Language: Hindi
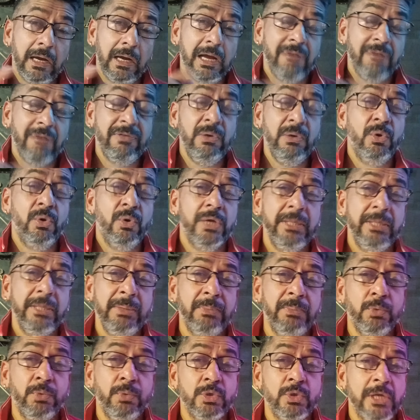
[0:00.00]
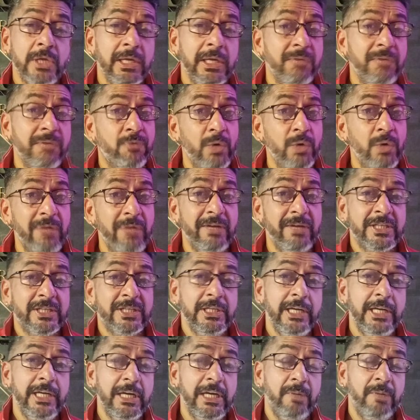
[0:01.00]
काफ़ी लोग ये भी पूछ रहे हैं कि फुली
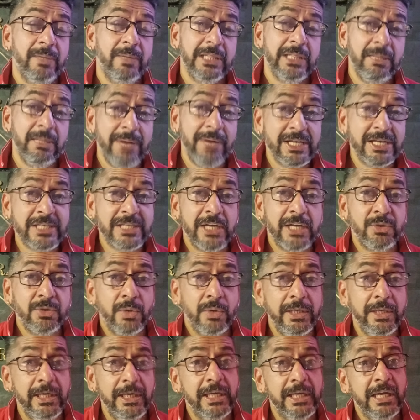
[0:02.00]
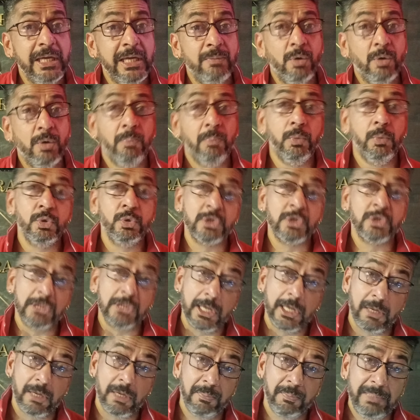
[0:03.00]
वैक्सीनेटेड मतलब ऐसा तो नहीं है कि हमको
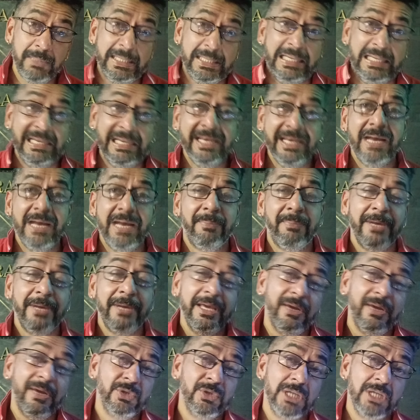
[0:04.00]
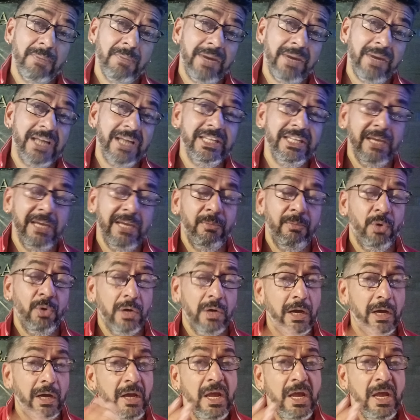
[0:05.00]
बूस्टर भी लेना पड़ेगा उसके बाद ही हम
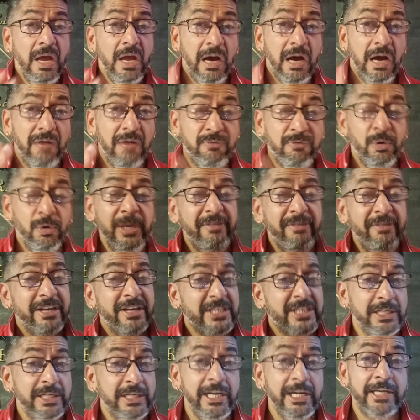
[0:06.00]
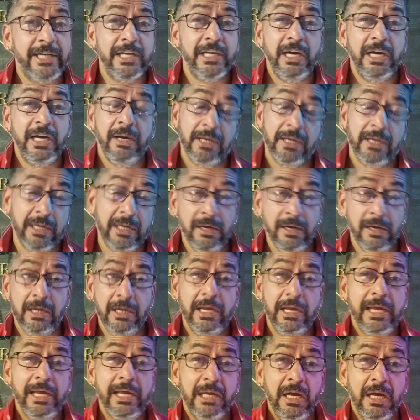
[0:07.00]
लोग आप फुली वैक्सीनेट
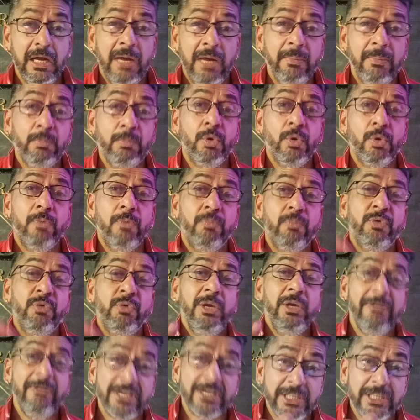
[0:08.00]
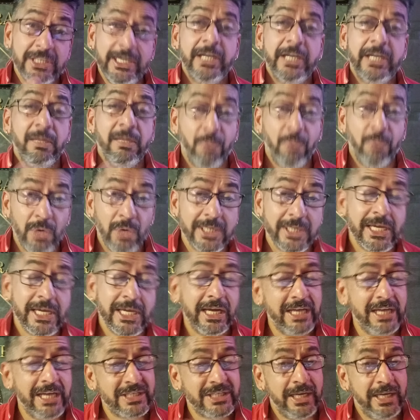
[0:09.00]
लाइक हमको फुली वैक्सीनेट uh, बोला
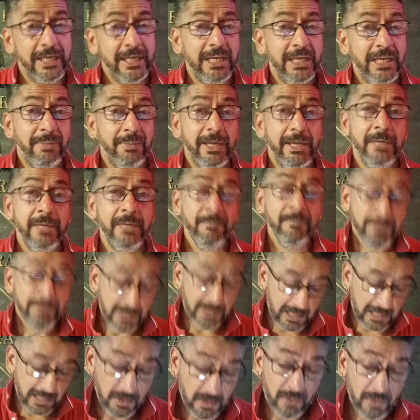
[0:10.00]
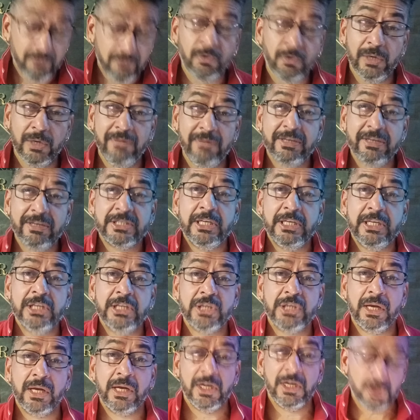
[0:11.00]
जाएगा ऐसा नहीं है भाई आप फुली
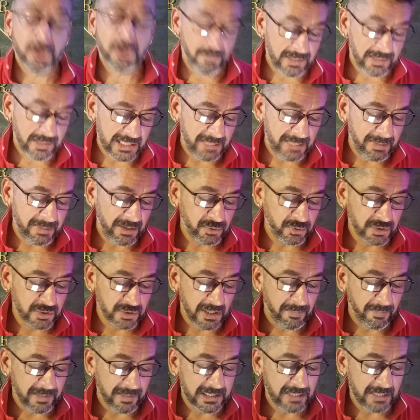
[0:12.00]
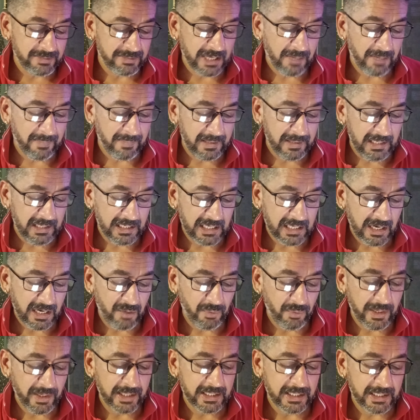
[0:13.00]
वैक्सीनेशन का जो मतलब है उसका मतलब यहाँ पर लिखा
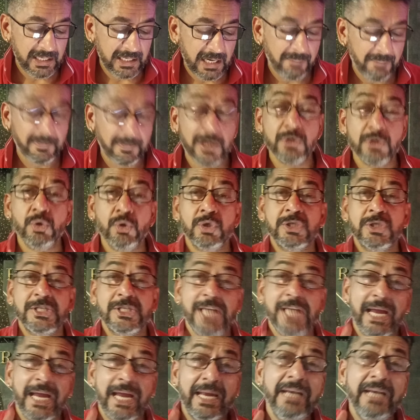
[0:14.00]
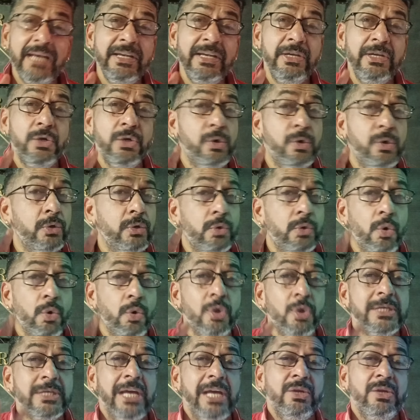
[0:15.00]
हुआ है कि आपका जो सेकेंड
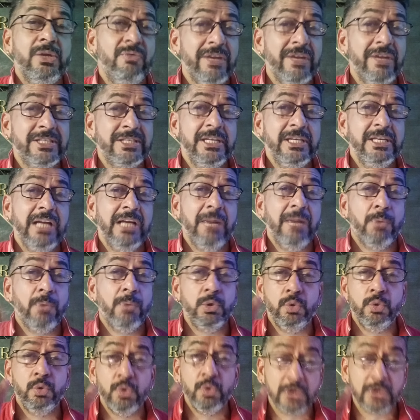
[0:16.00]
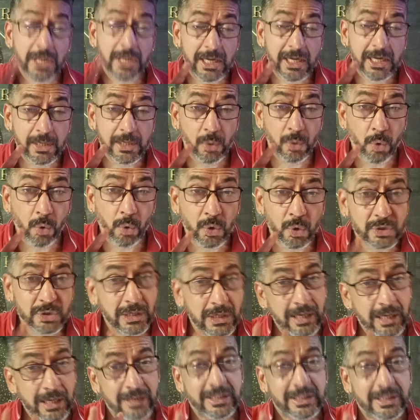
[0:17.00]
डोज है जो वैक्सीन का आपको दूसरा डोज
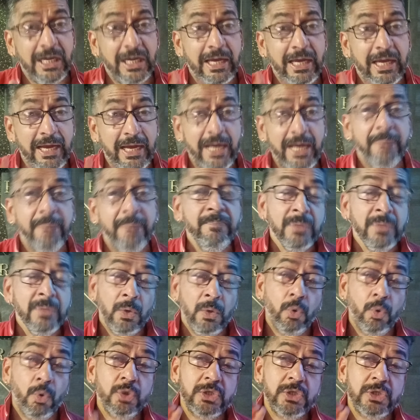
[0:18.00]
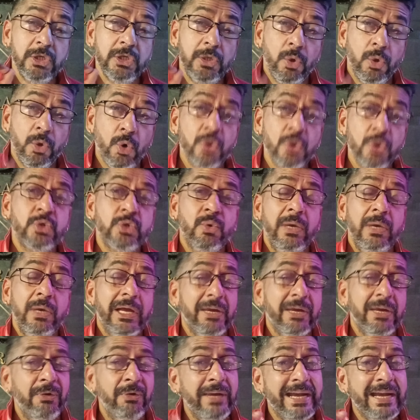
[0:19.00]
लगता है उस डोज को
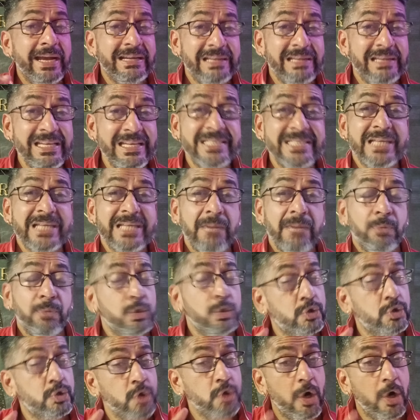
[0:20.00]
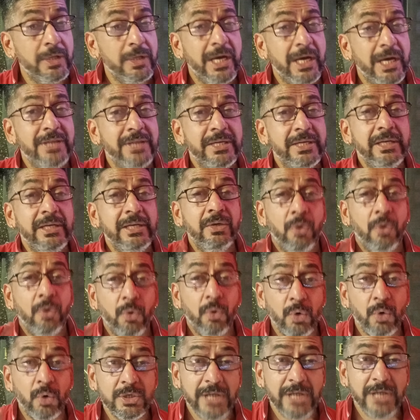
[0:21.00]
लगे हुए एटलीस्ट आपको चौदह दिन
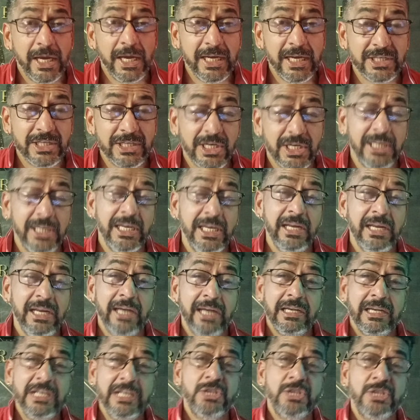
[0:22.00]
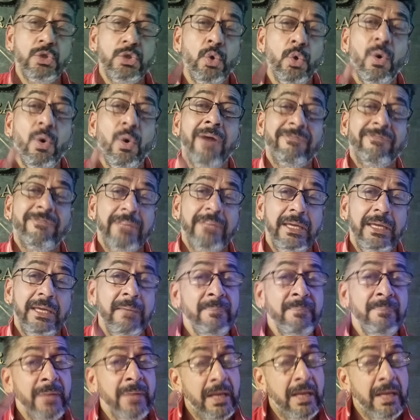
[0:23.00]
हो जाने चाहिए एटलीस्ट दो हफ्ते